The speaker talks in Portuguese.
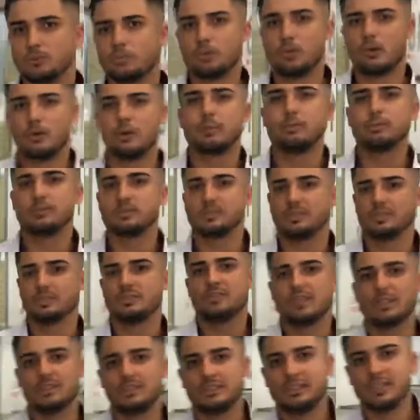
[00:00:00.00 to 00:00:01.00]
boa para o seu
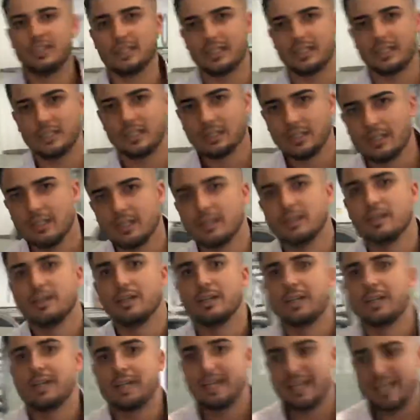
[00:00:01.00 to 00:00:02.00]
dia a dia.
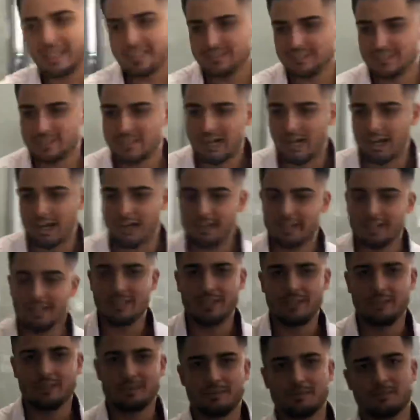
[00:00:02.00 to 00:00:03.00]
Esse carro
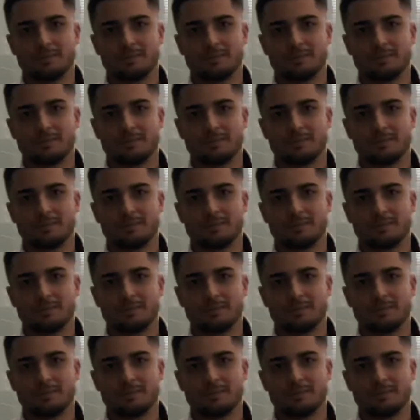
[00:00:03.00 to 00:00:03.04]
aqui,